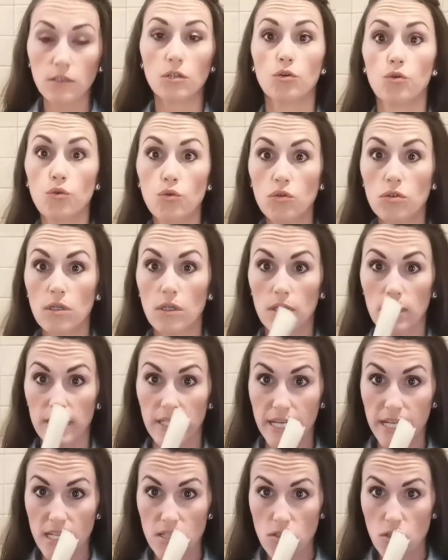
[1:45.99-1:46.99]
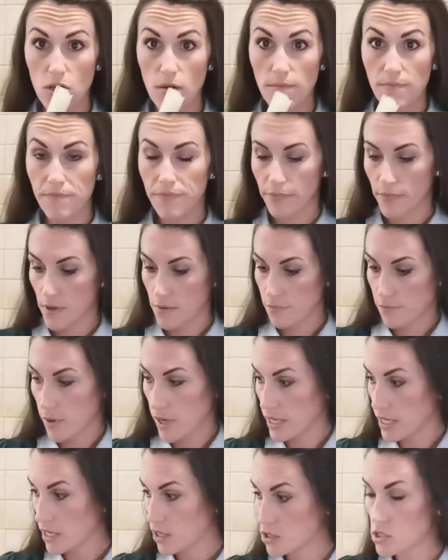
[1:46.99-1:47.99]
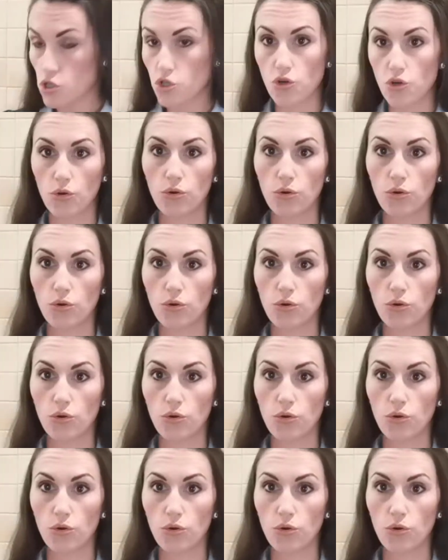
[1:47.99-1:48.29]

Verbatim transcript: nudolo di riso poi che cosa ci